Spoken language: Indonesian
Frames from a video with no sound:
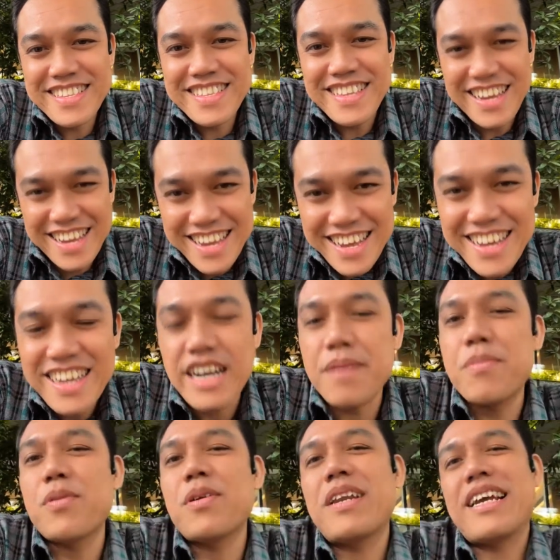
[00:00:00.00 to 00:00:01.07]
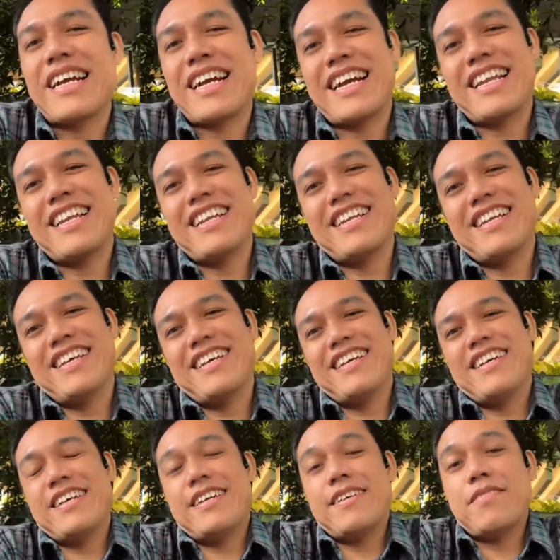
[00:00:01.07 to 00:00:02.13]
Ah, enggak boleh kan?
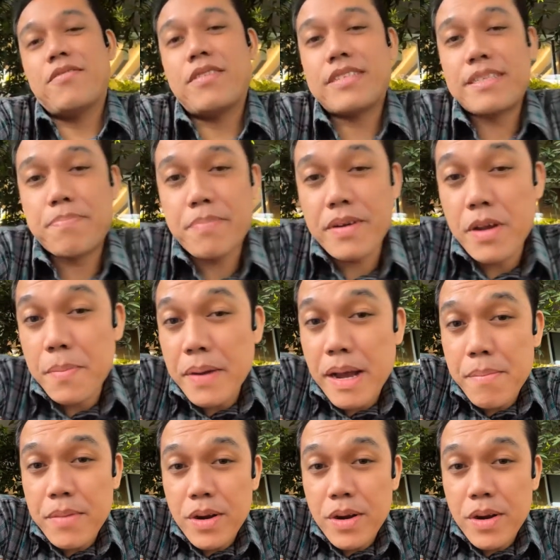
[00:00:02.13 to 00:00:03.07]
Mm Udah, paham.